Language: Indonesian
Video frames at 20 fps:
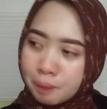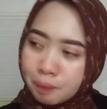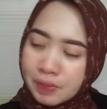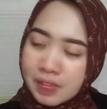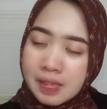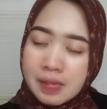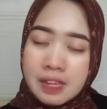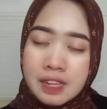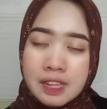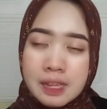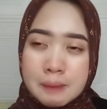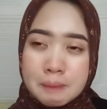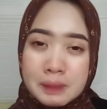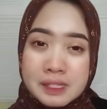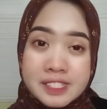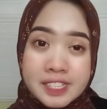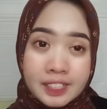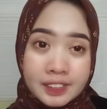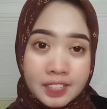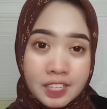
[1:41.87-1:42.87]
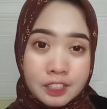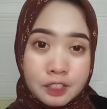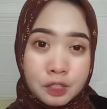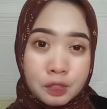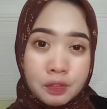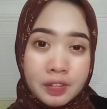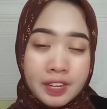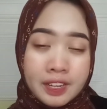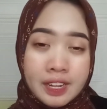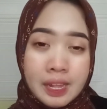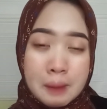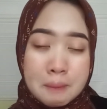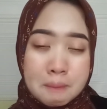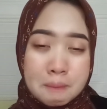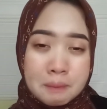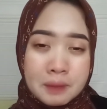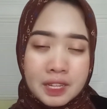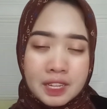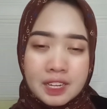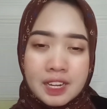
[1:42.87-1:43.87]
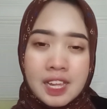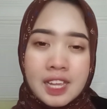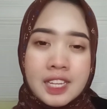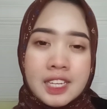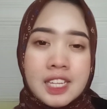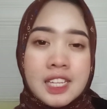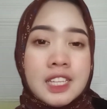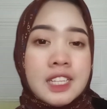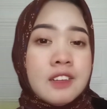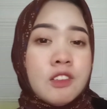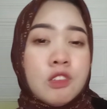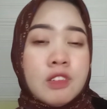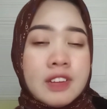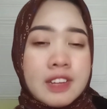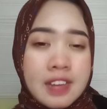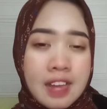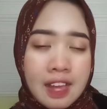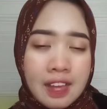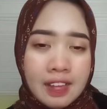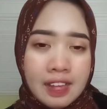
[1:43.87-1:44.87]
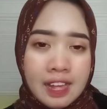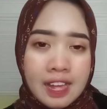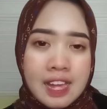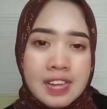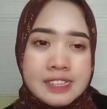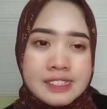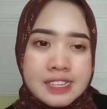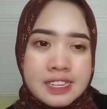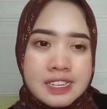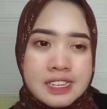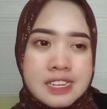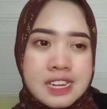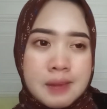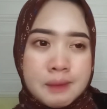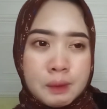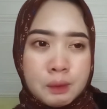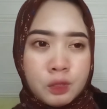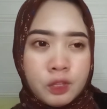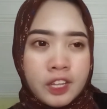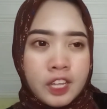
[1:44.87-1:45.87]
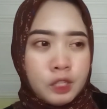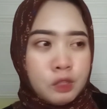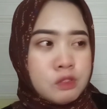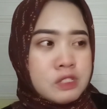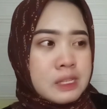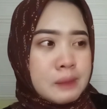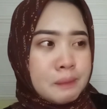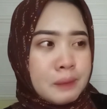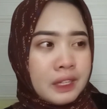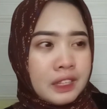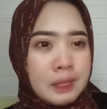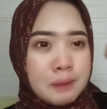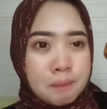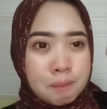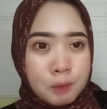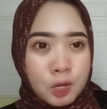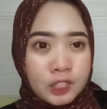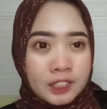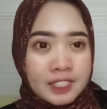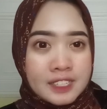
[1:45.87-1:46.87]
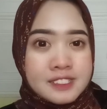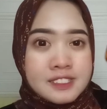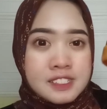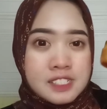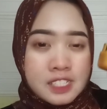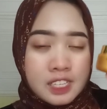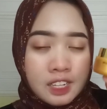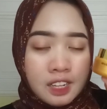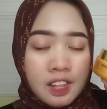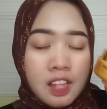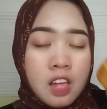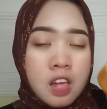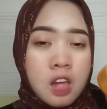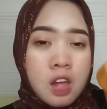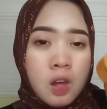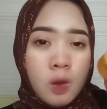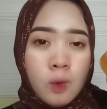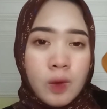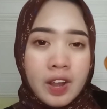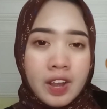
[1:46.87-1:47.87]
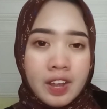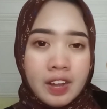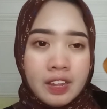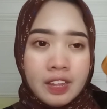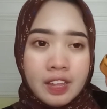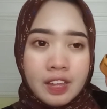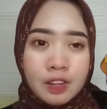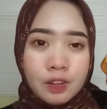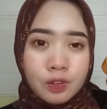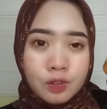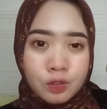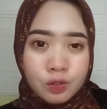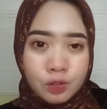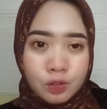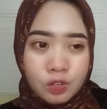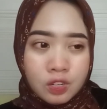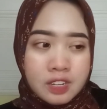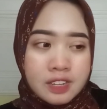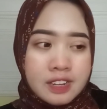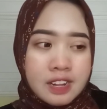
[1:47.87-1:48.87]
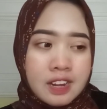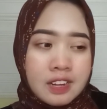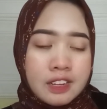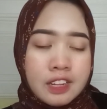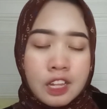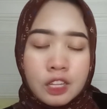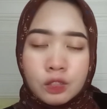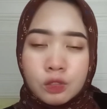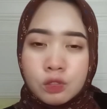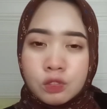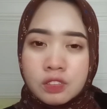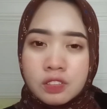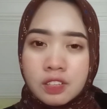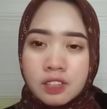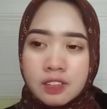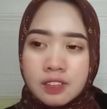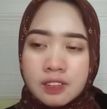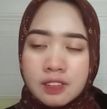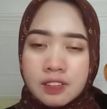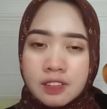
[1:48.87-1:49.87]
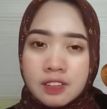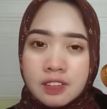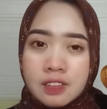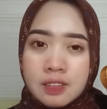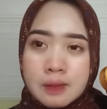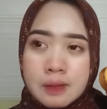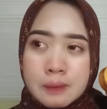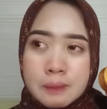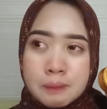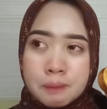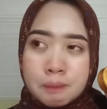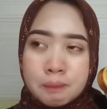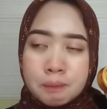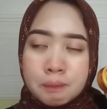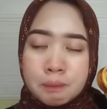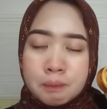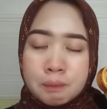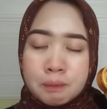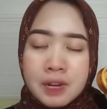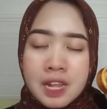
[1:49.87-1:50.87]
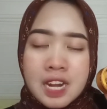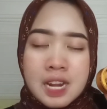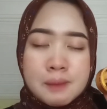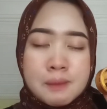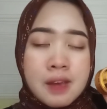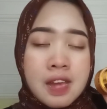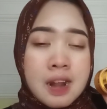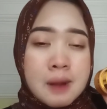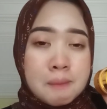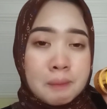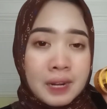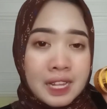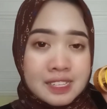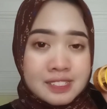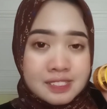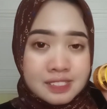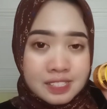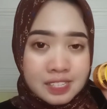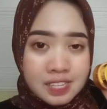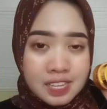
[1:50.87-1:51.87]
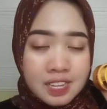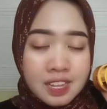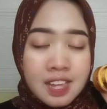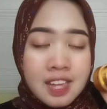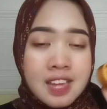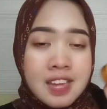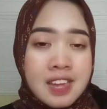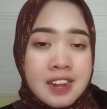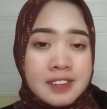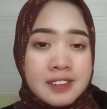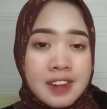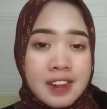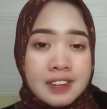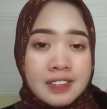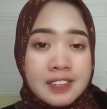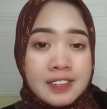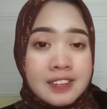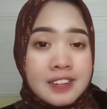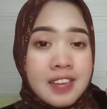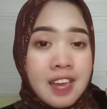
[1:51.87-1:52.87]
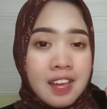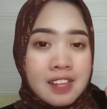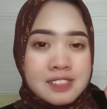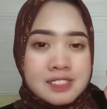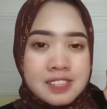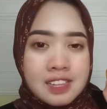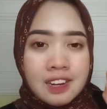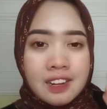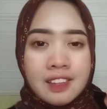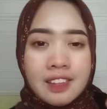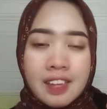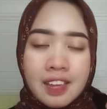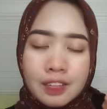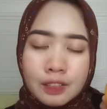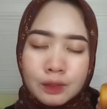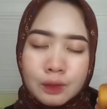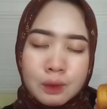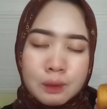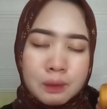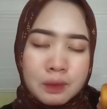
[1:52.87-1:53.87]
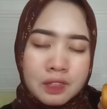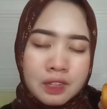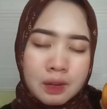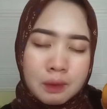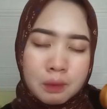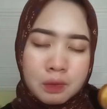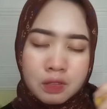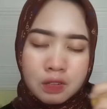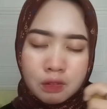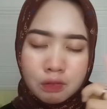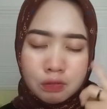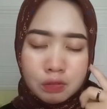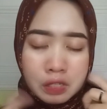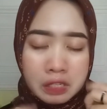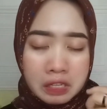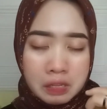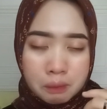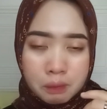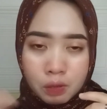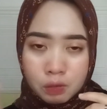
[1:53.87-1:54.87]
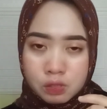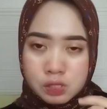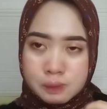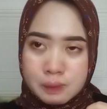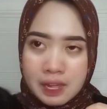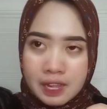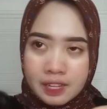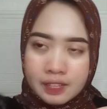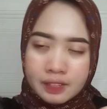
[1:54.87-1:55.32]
uh, eh, pencetan gitu kan ya nah ini tuh enggak kak jadi dia bentuknya tuh seperti pot kecil warnanya gold dan dia tuh uh, dari bahan plastik dan ini hasilnya tuh bener-bener wih bagus banget